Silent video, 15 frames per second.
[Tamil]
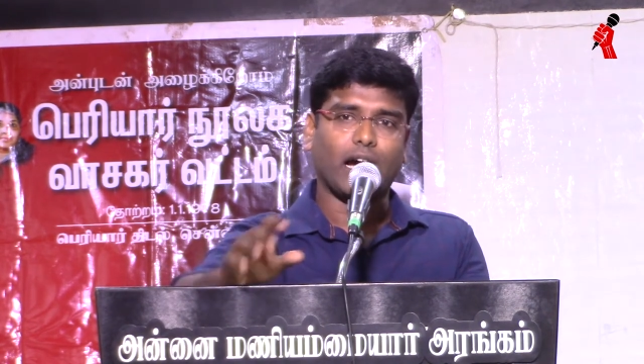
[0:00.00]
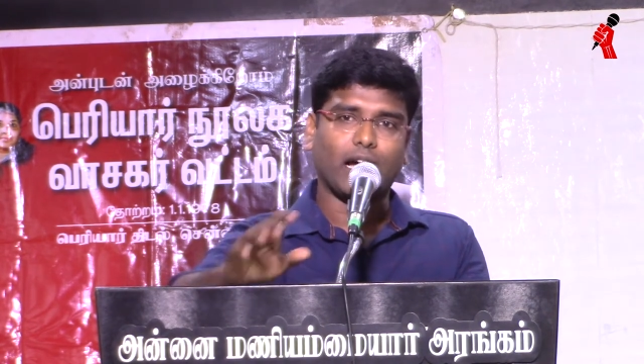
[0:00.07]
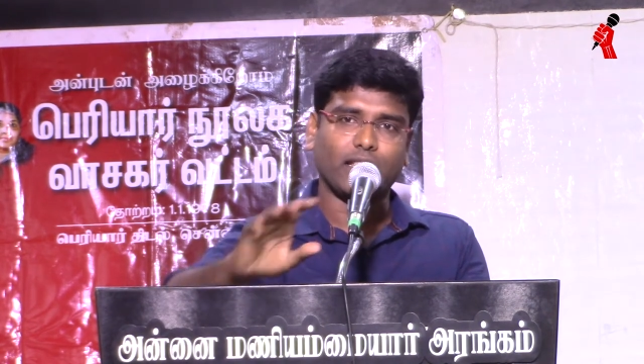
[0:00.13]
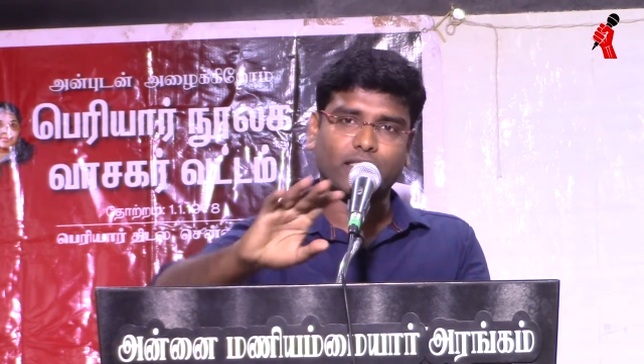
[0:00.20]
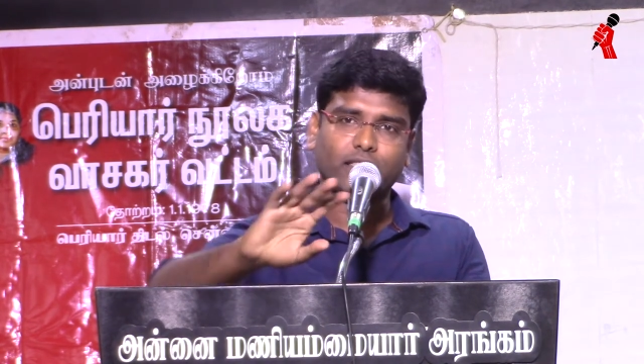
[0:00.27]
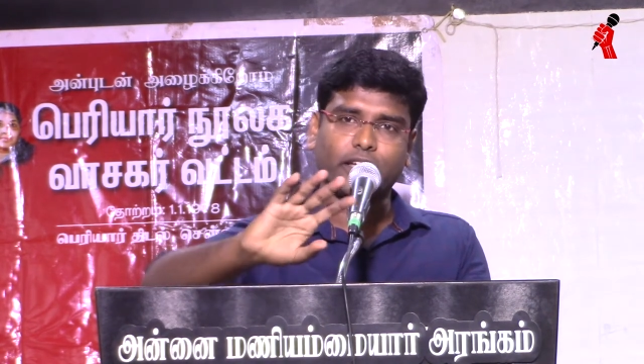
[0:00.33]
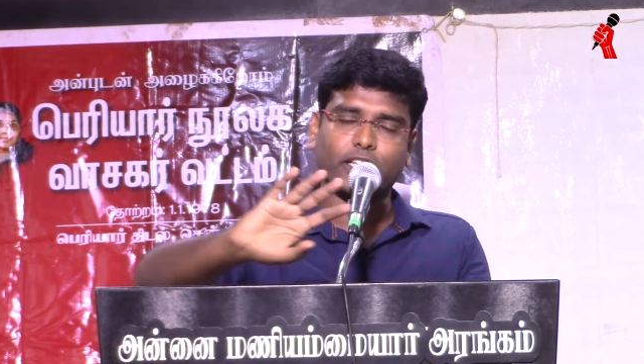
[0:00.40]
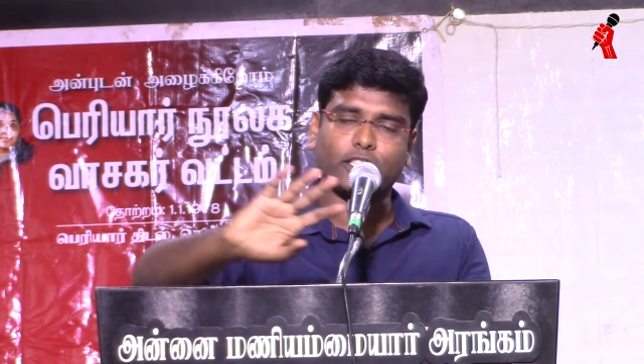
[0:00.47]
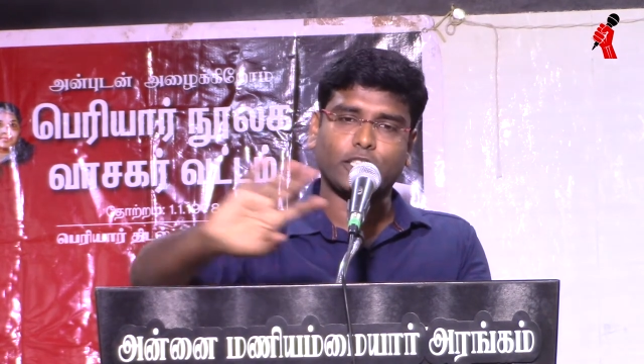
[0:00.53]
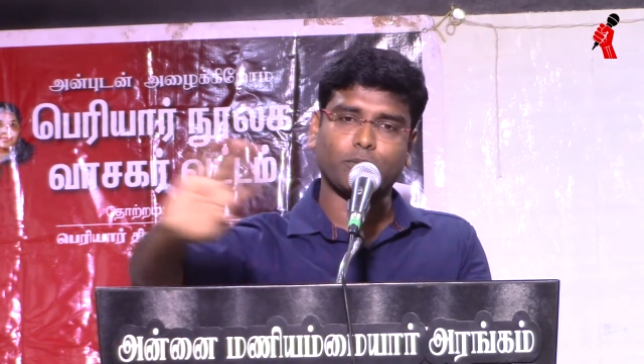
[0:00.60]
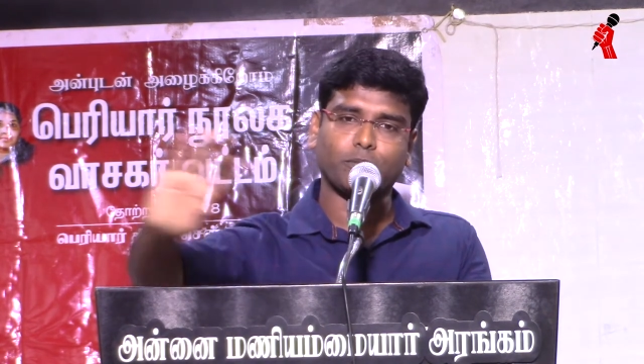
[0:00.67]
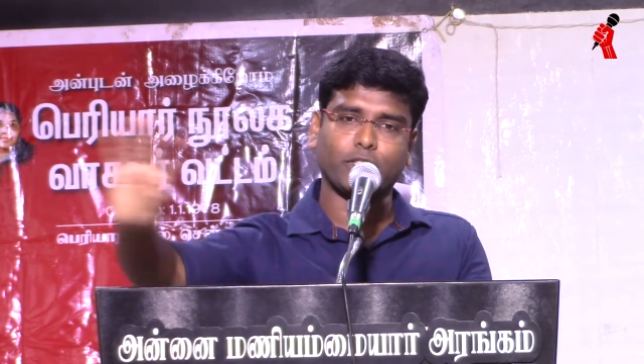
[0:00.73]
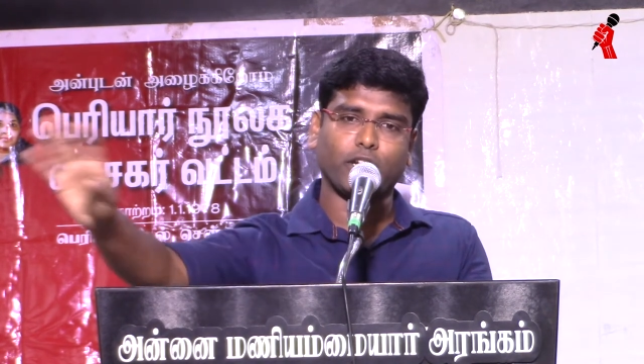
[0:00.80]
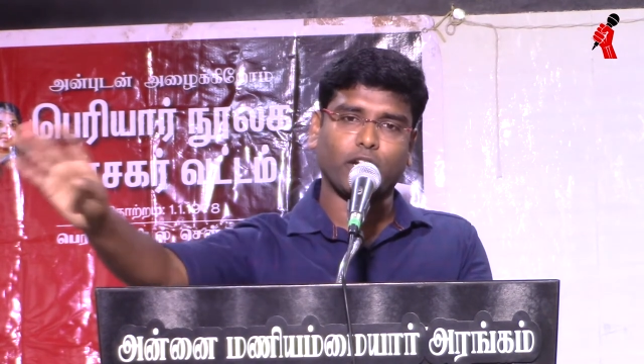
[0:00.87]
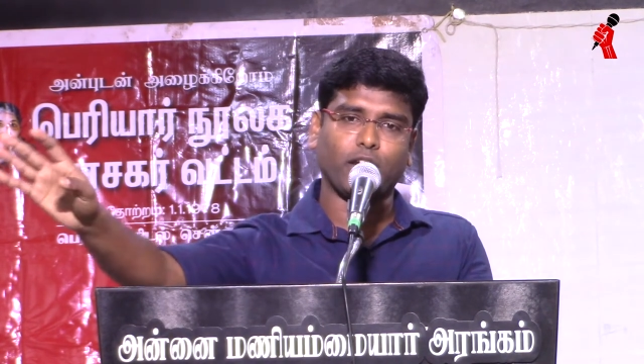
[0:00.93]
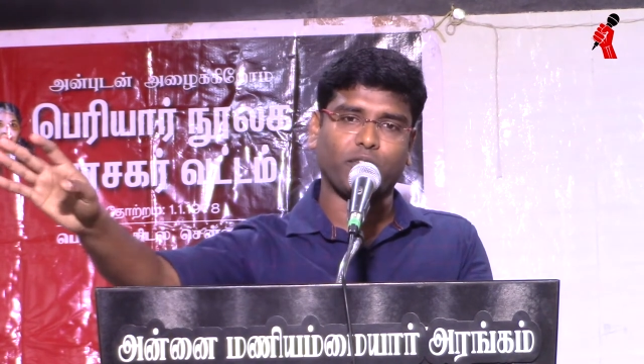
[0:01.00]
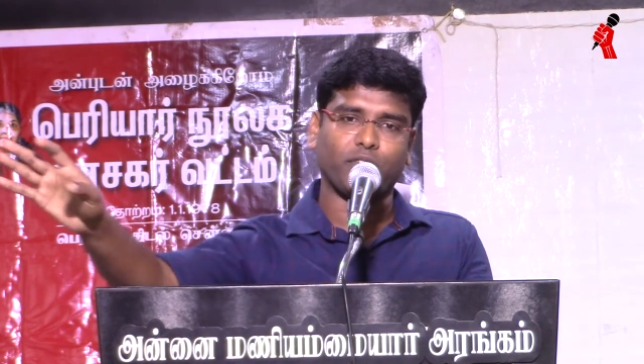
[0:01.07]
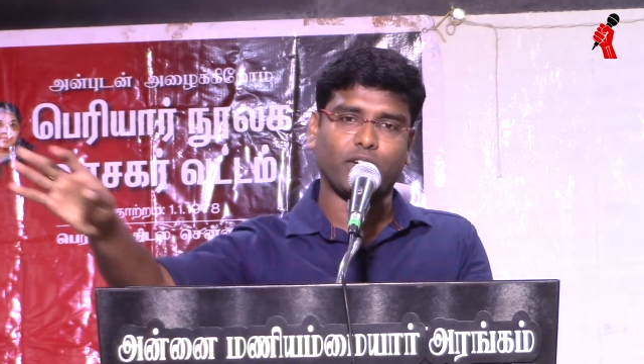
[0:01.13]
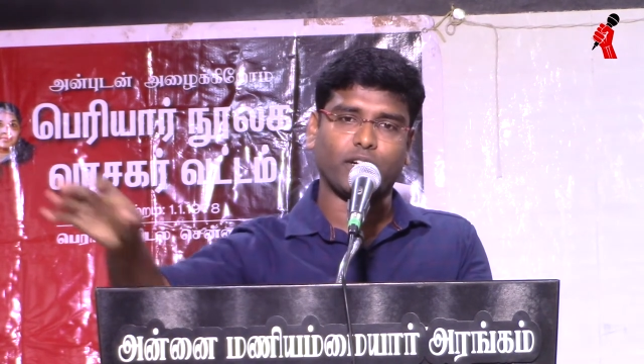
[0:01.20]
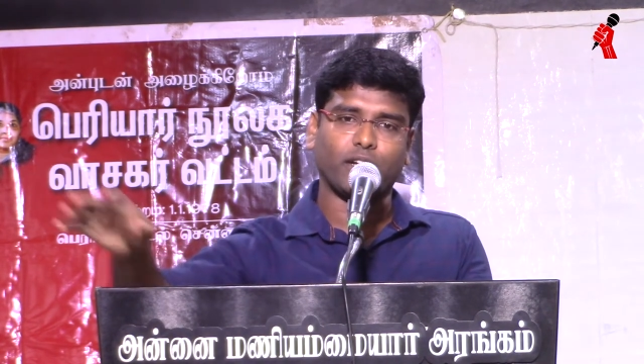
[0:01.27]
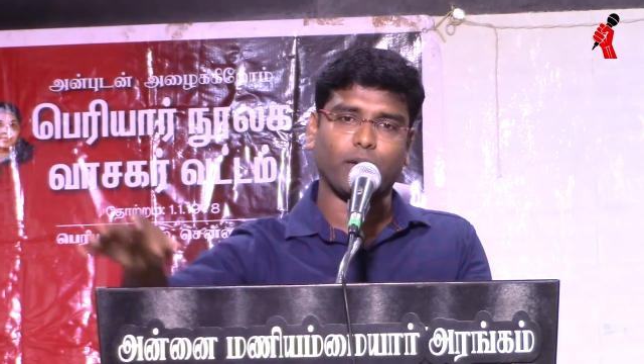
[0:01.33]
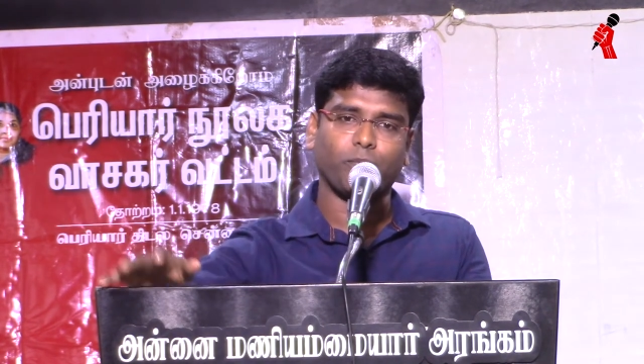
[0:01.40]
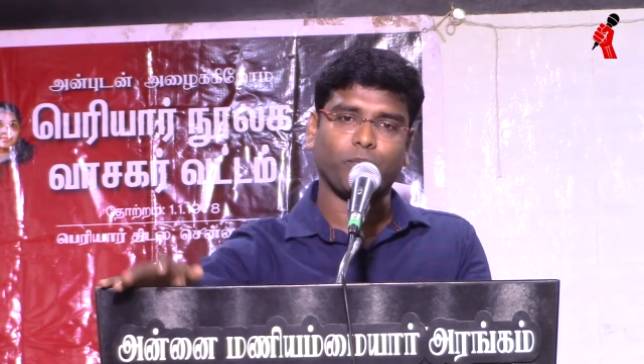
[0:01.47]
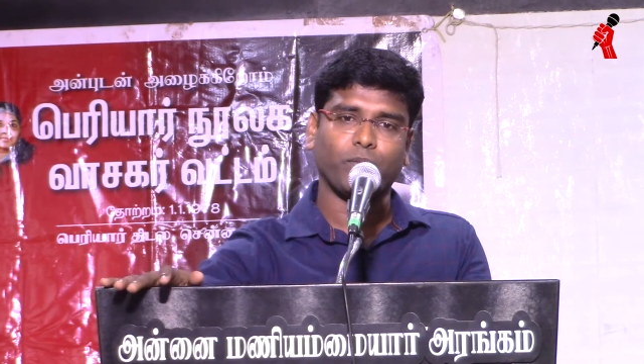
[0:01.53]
அந்த எக்ஸப்ஷன் எல்லாம் விட்டுட்டான்